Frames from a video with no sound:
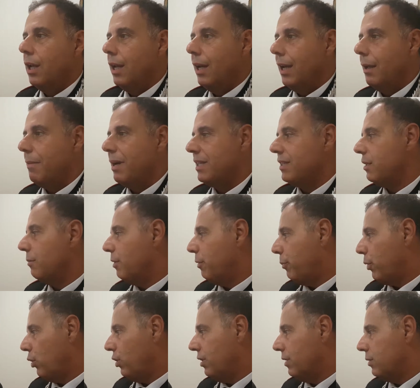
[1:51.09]
la massima
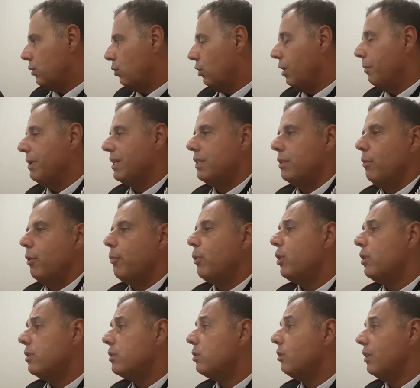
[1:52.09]
proiezione. Massima
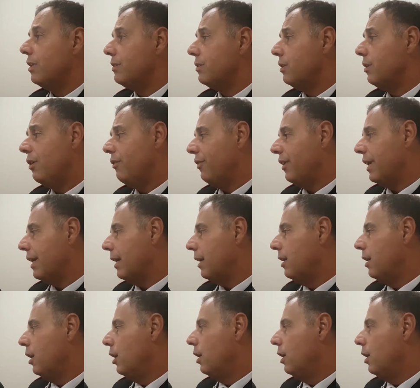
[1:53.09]
proiezione significa